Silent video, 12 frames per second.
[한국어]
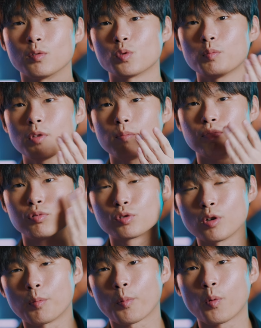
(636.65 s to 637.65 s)
좀 더
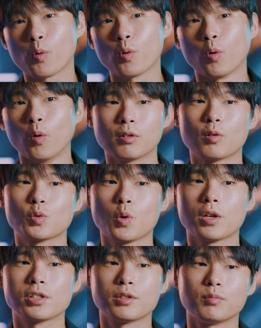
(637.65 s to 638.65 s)
부드럽고 그런 거
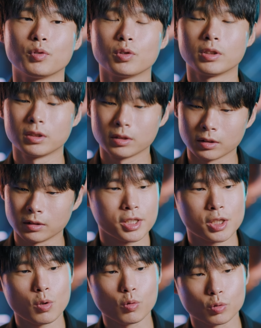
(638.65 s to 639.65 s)
좋아하시는 분들은
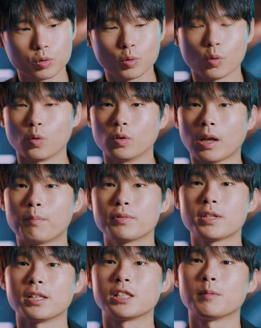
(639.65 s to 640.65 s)
C로그 2도
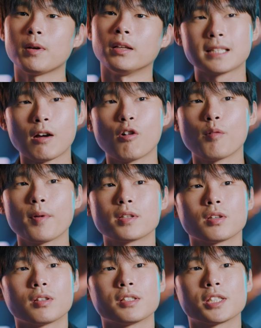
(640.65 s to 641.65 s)
나쁘지 않지만
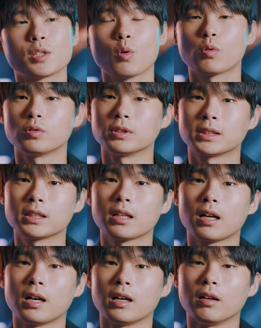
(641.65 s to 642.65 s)
상업에서는 C로그 3가
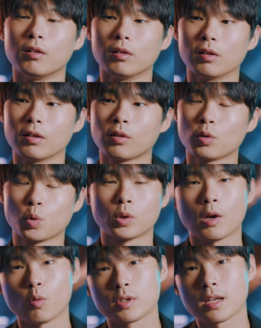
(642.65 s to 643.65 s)
어, 더
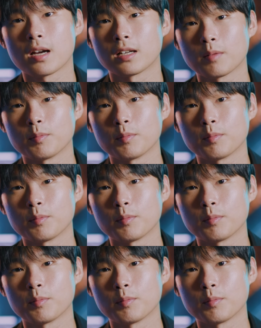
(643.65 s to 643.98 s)
좋다고 생각을